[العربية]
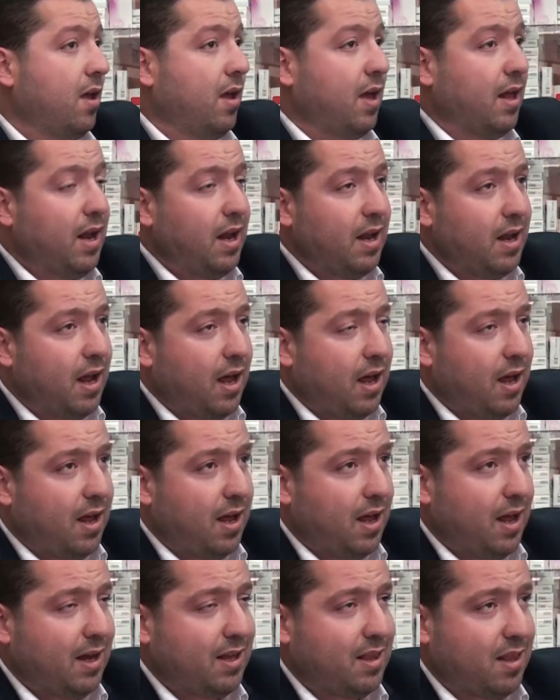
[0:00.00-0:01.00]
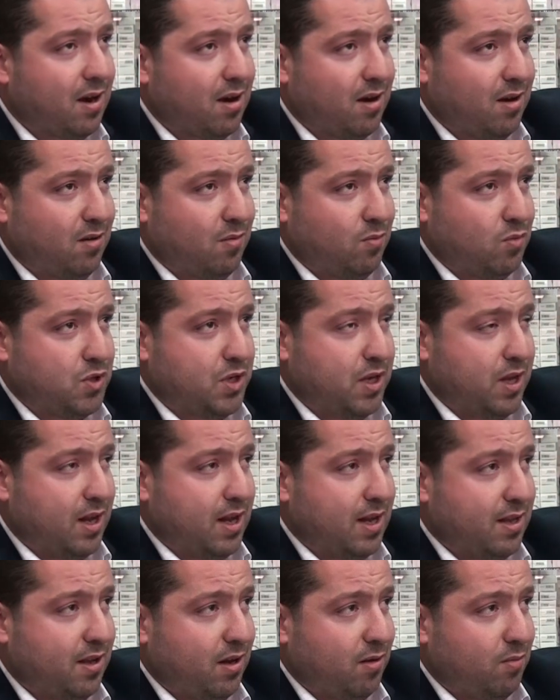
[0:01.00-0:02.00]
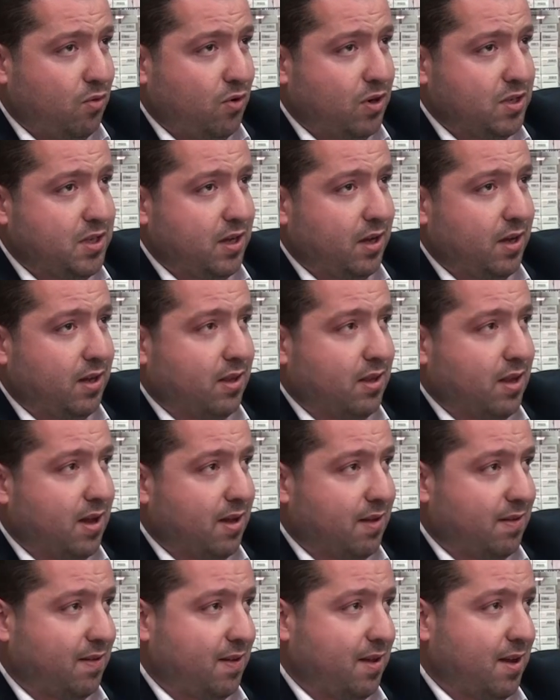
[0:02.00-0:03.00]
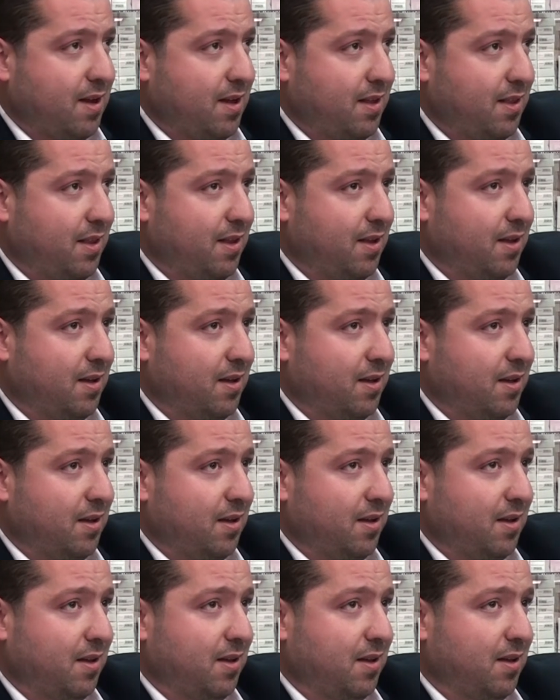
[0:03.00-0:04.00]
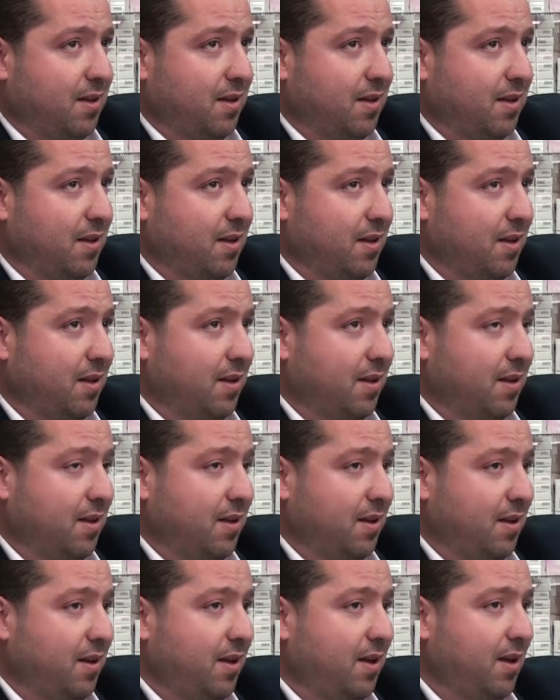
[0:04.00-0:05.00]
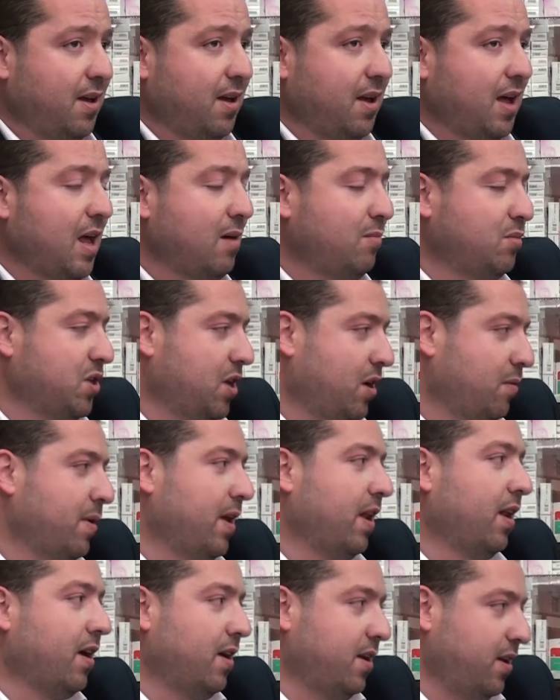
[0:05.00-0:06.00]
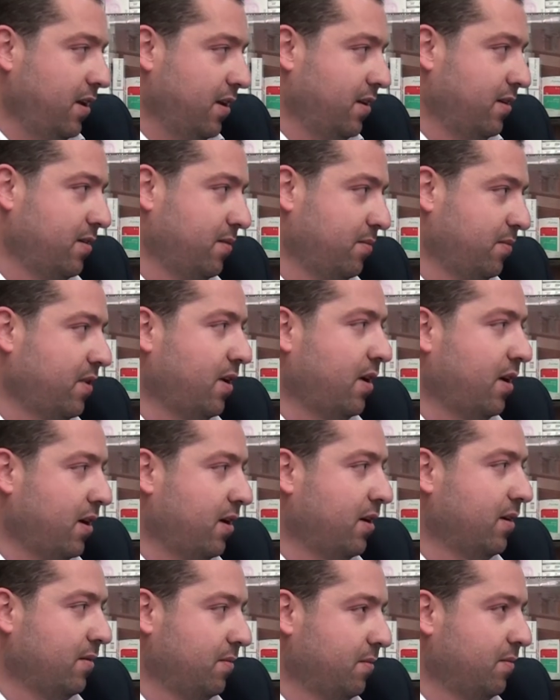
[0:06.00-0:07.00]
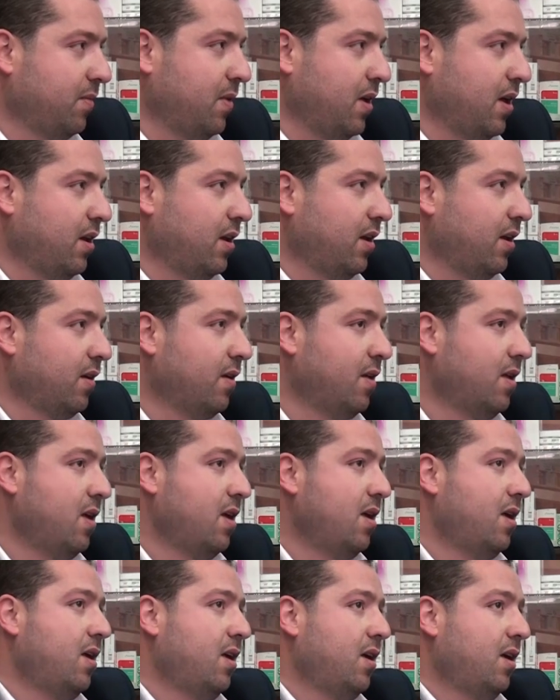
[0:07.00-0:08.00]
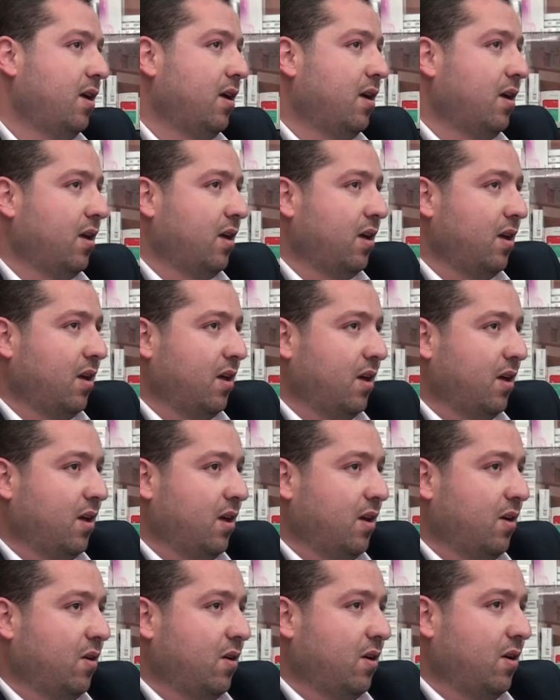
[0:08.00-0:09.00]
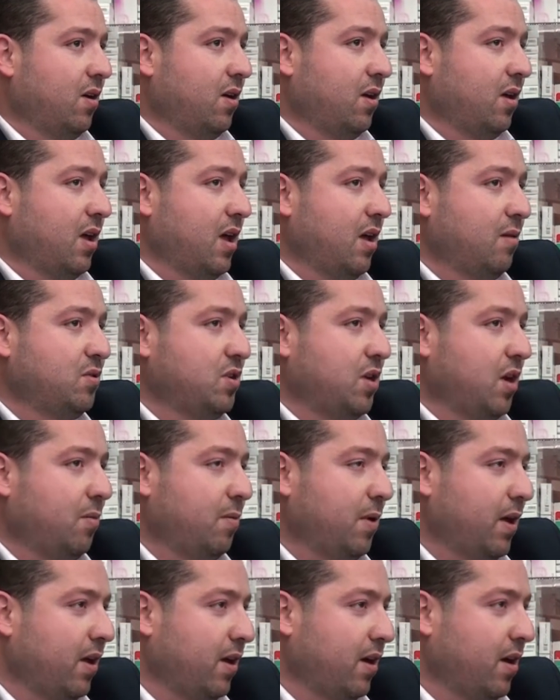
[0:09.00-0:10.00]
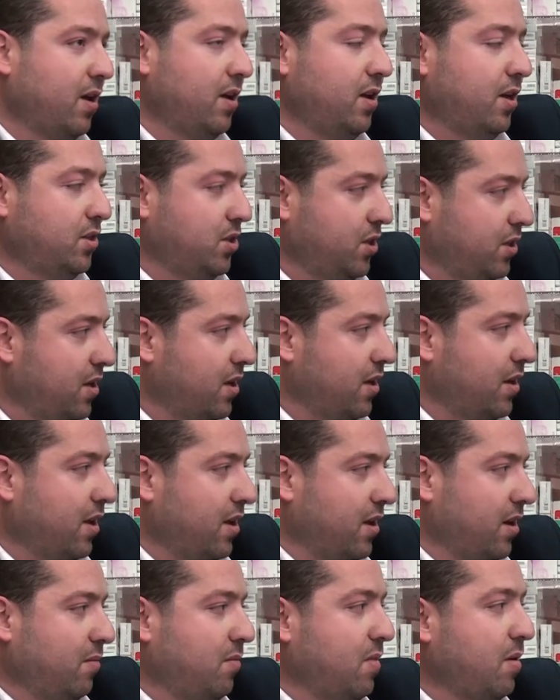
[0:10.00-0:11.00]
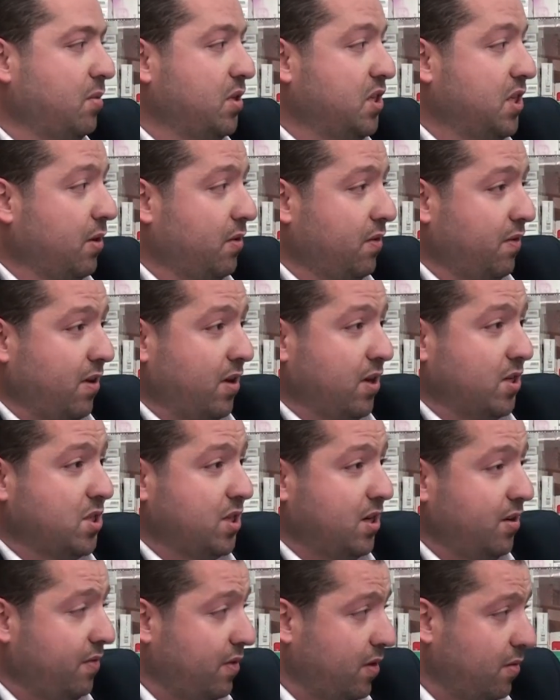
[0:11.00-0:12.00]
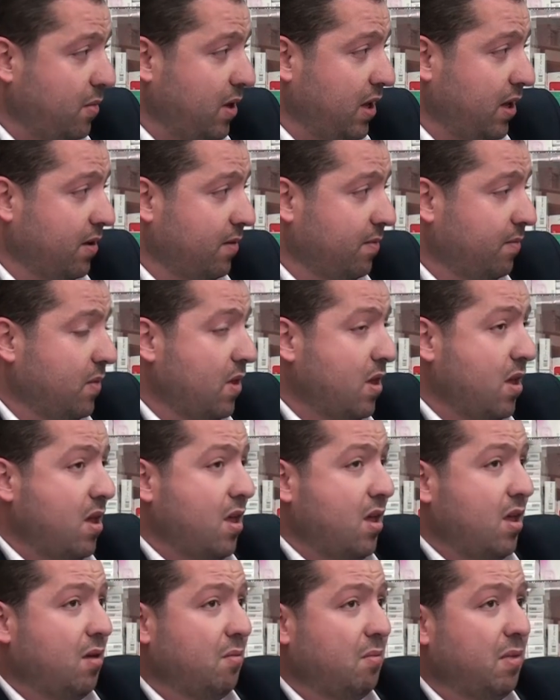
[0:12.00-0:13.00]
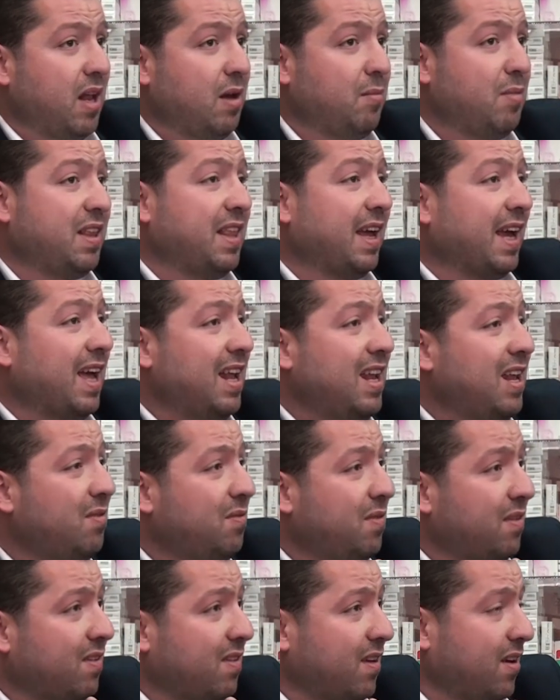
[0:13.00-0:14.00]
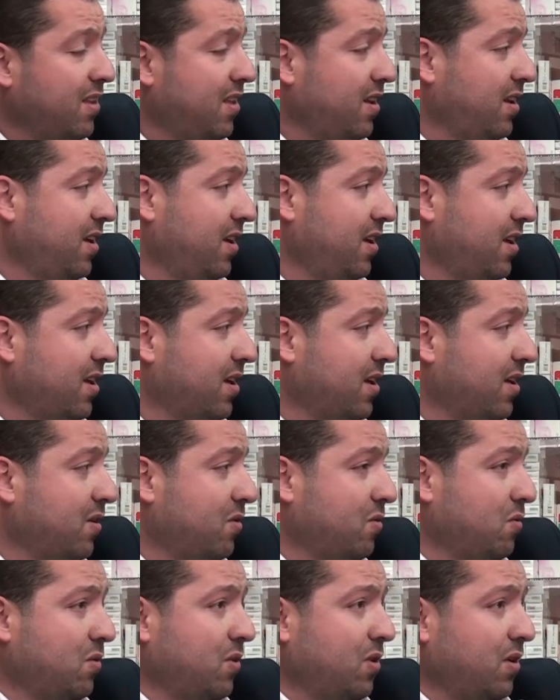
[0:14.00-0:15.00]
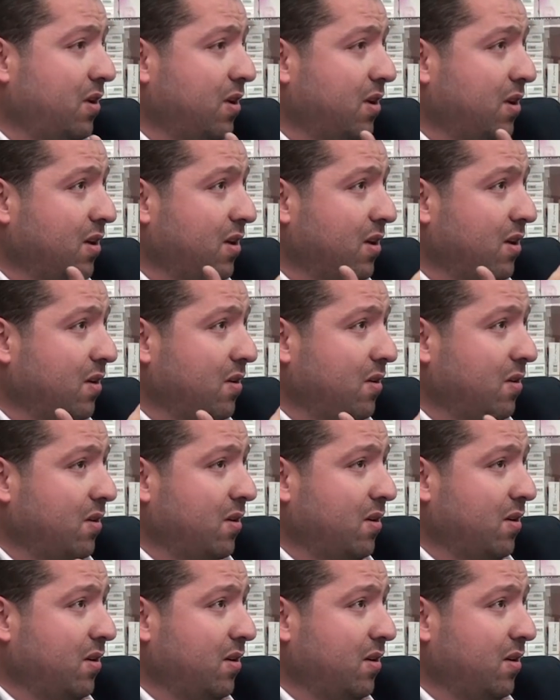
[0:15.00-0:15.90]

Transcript: يعني احنا اكثر المشكلات اللي بواجهها قطاع الصيادله آه، اللي هي هامش الربح القليل بصراحه يعني آه، هامش الربح قليل جدا يعني ما بتجاوز ال 20% بينما تكاليف الصيدليه وال آه،